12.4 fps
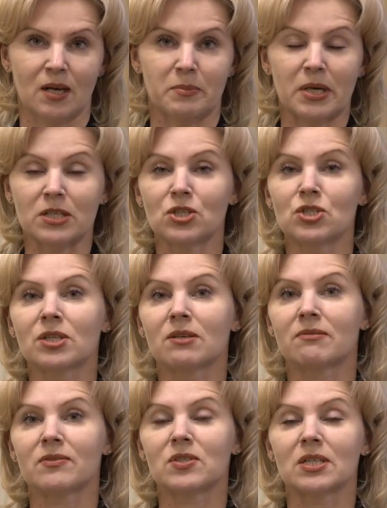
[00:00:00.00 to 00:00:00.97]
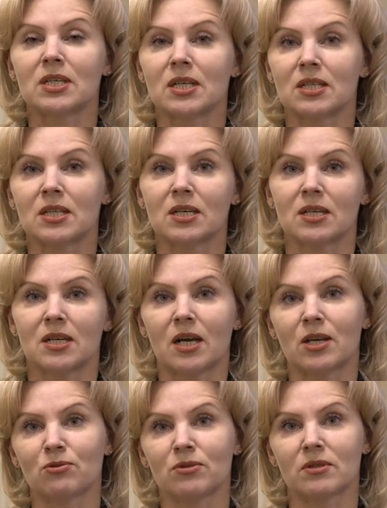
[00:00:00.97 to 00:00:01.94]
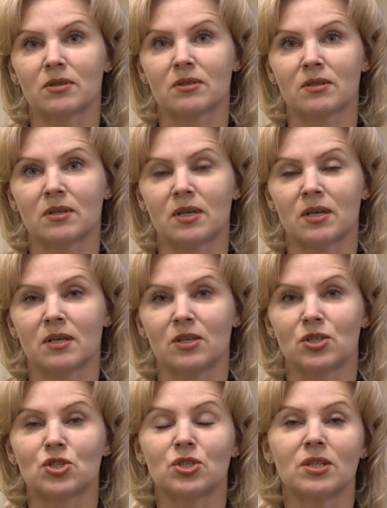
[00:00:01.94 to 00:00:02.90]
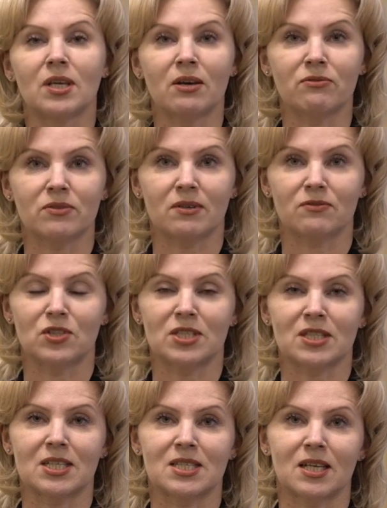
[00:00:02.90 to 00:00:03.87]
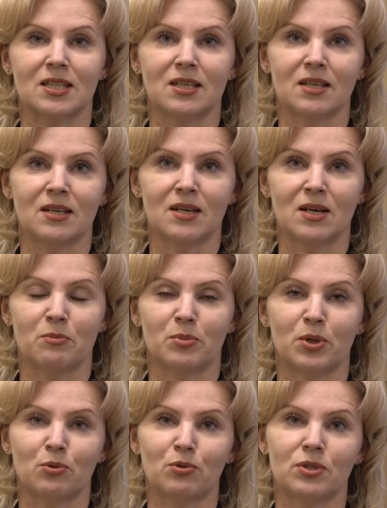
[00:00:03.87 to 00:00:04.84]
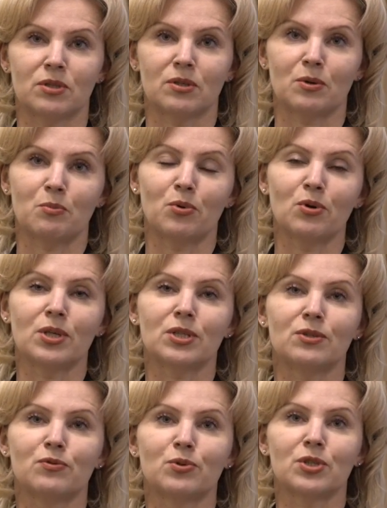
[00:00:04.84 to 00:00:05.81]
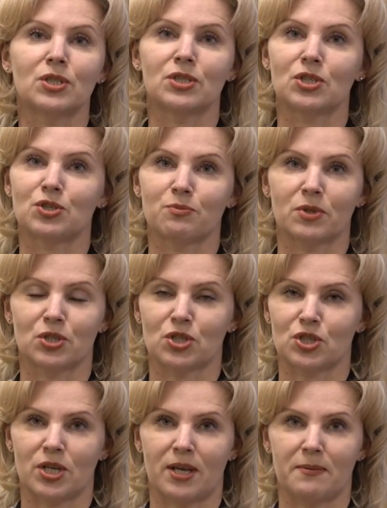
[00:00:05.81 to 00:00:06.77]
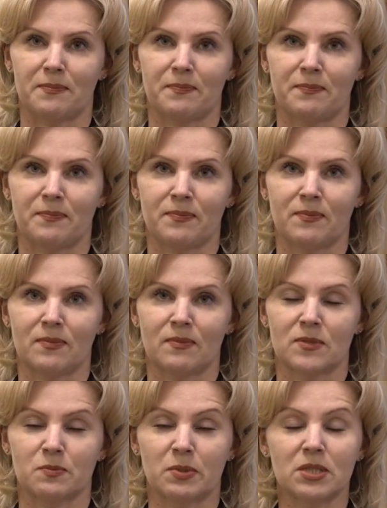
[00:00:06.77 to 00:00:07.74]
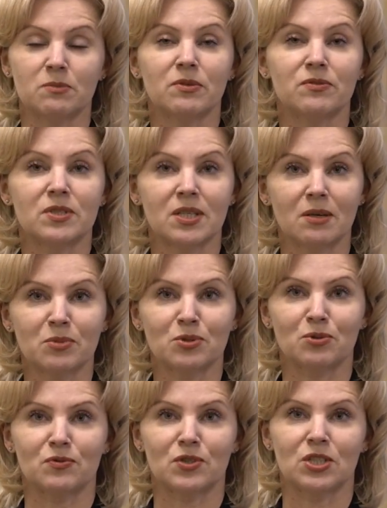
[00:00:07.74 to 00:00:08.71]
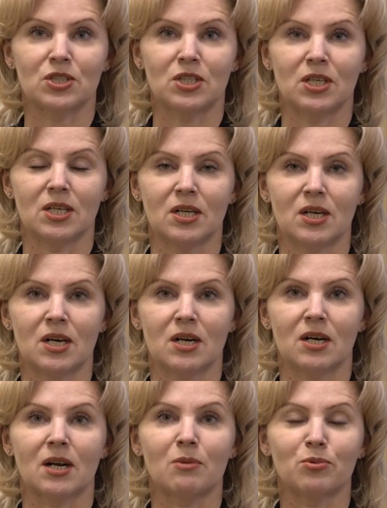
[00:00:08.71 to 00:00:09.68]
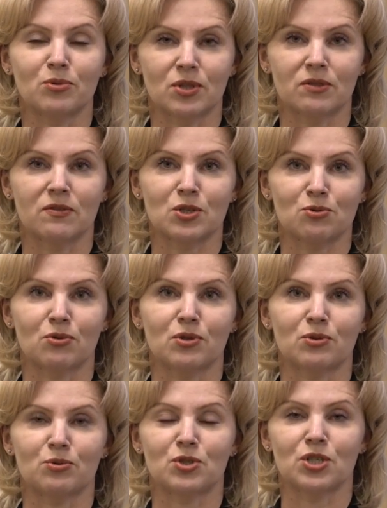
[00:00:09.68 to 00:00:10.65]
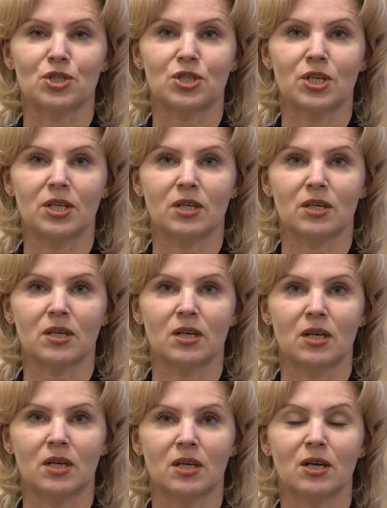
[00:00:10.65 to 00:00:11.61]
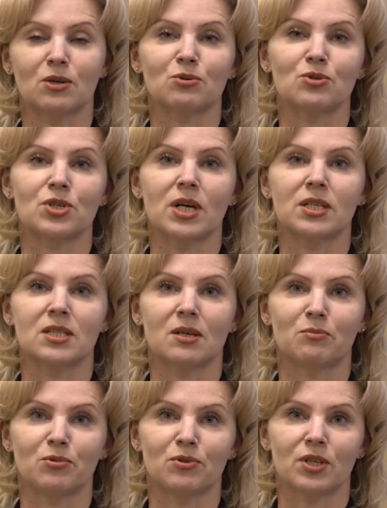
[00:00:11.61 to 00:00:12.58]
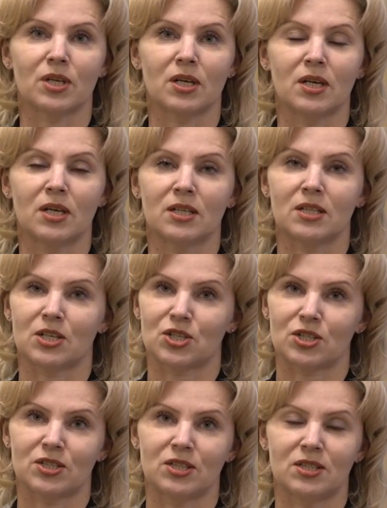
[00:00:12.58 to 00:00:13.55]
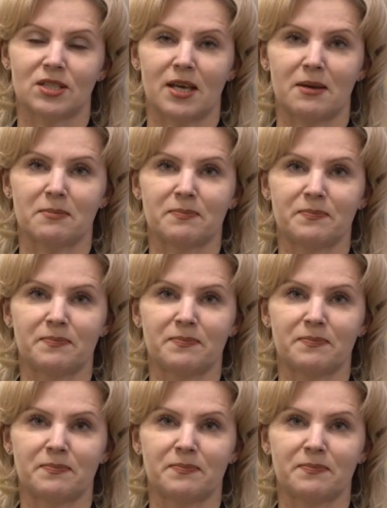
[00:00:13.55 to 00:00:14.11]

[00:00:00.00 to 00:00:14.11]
Практически во всех городах и районах ежедневно в детские сады приходят более двух тысяч малышей. Спасибо всем, кто в эти дни работает в дошкольных учреждениях и окружает заботой наших детей.